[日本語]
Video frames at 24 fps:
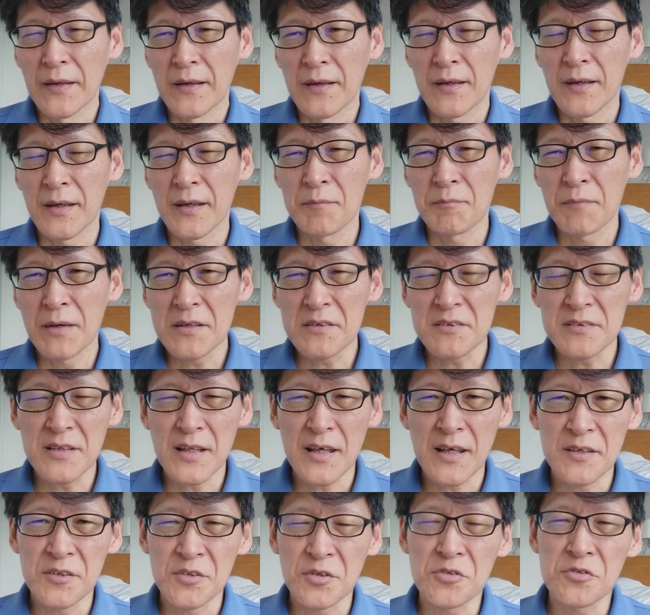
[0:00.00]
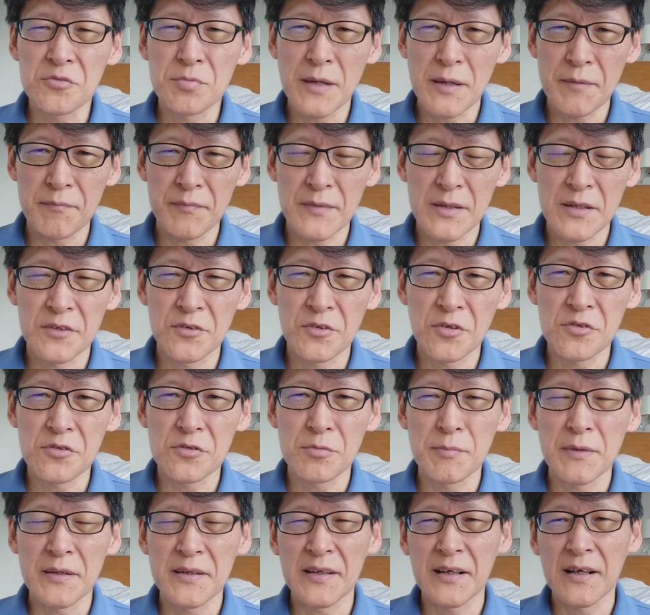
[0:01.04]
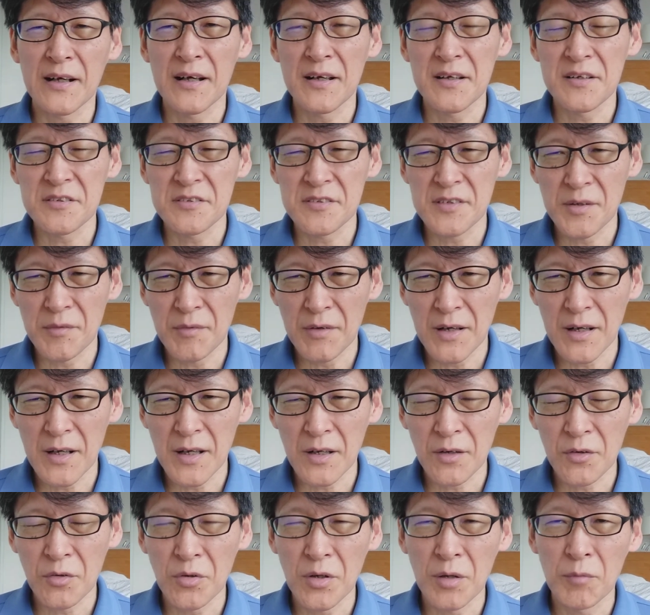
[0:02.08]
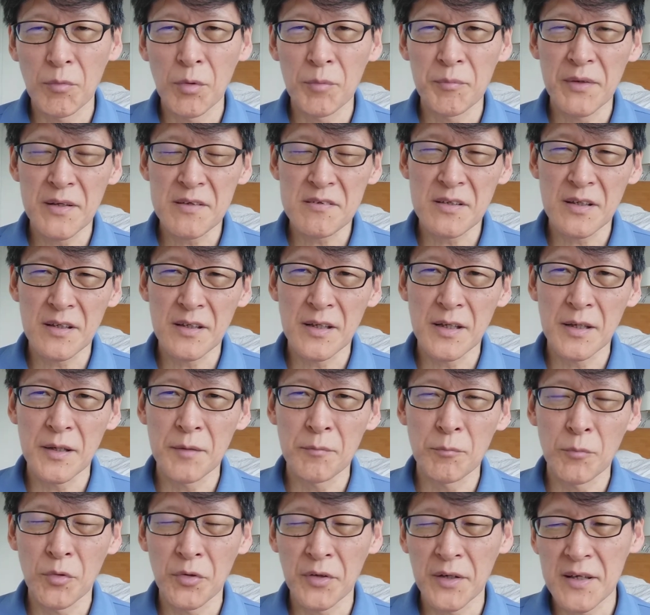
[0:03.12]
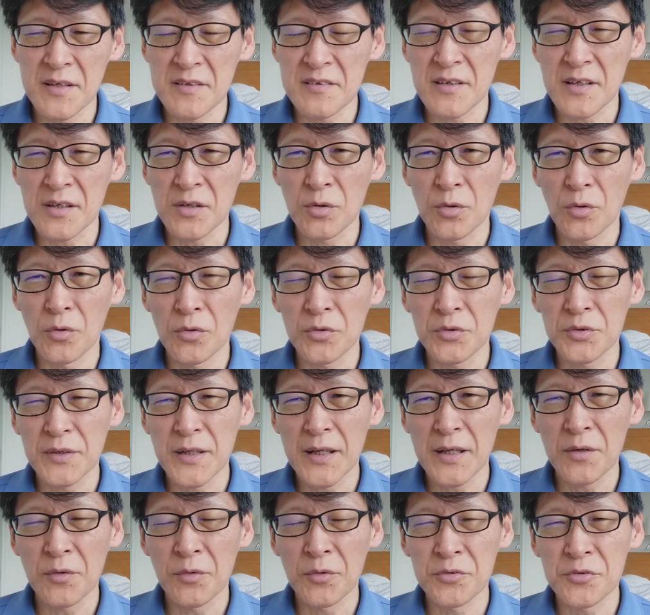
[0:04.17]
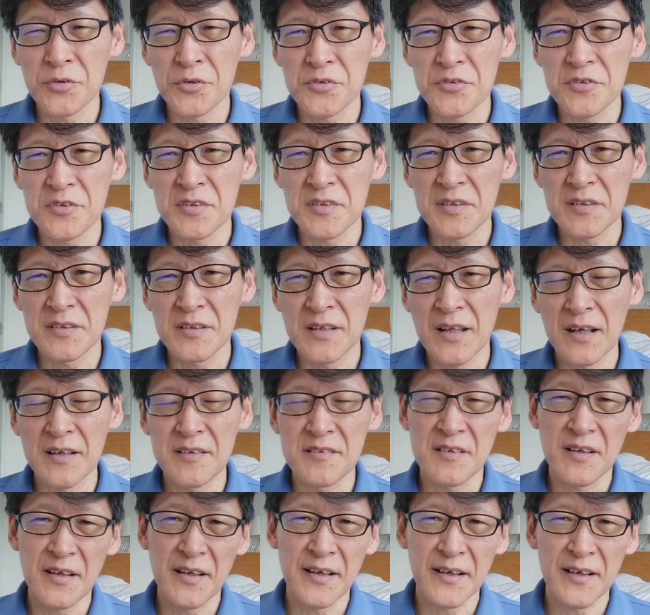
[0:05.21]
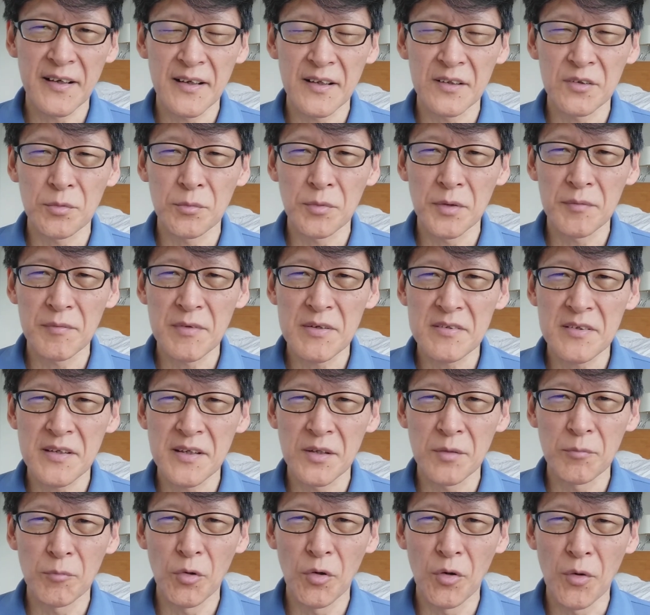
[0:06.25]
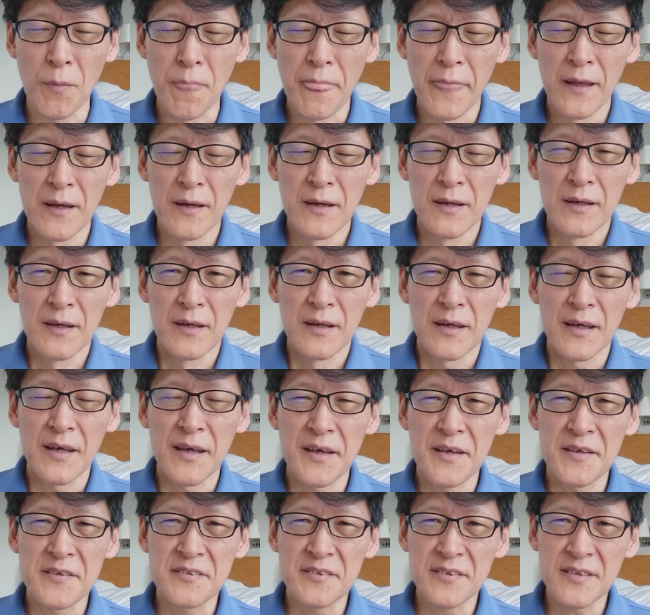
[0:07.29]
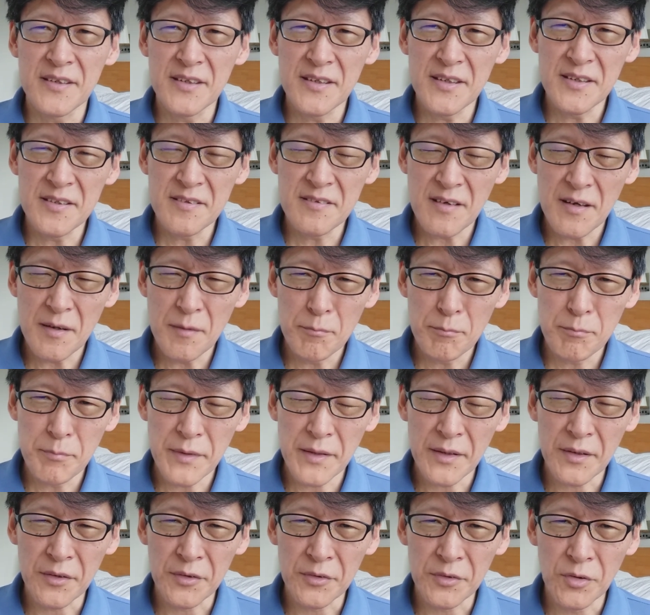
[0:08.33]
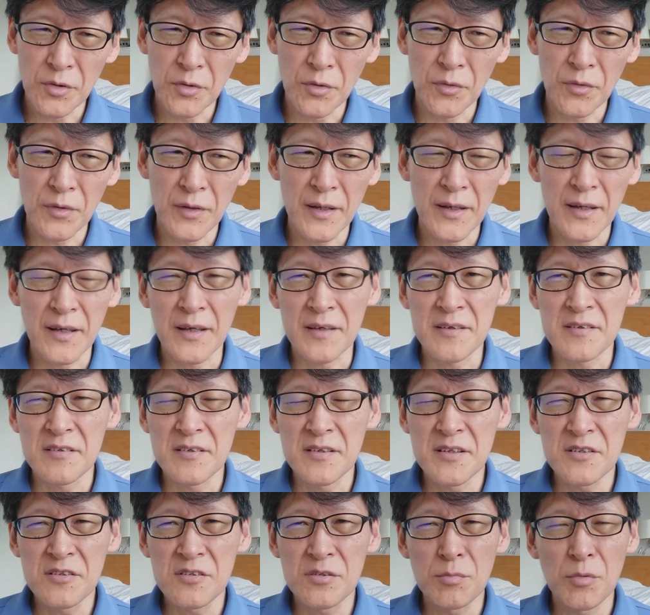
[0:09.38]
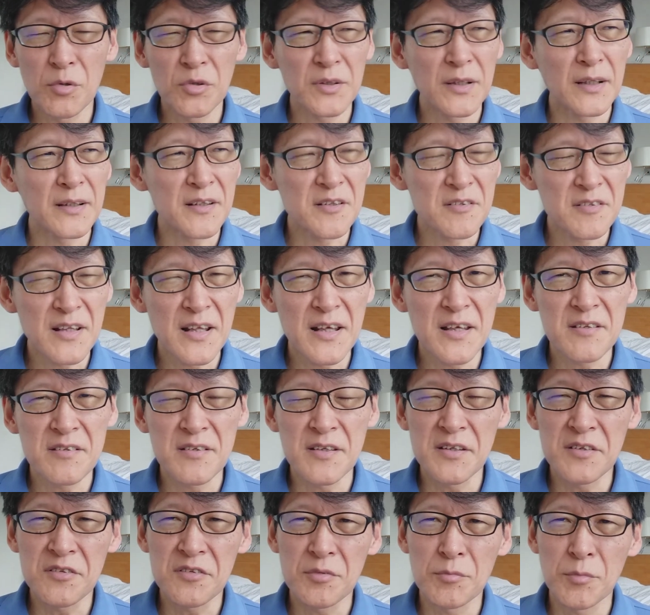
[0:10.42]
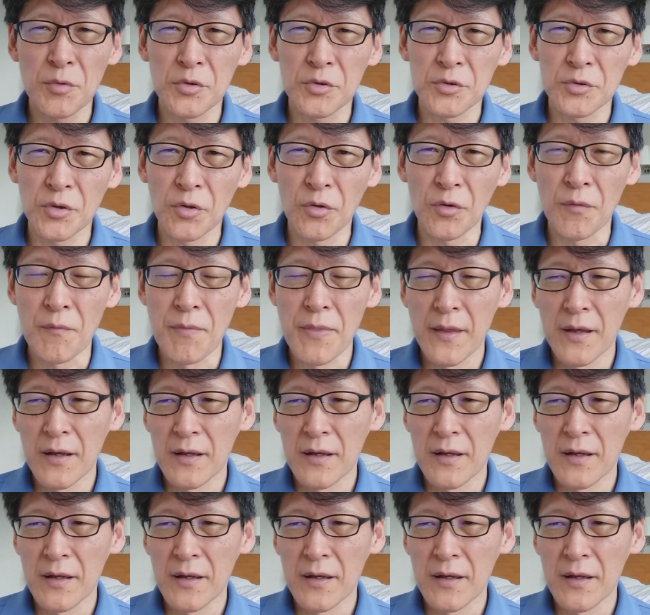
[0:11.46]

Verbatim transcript: えー、まずね、1つ目、1つ目に関しては、これはもう皆さんね、もう現在よくね、ご存知なんじゃないかなと思いますけども、えー、スキージャンピングの、えー、新種目なんですね。新種目の、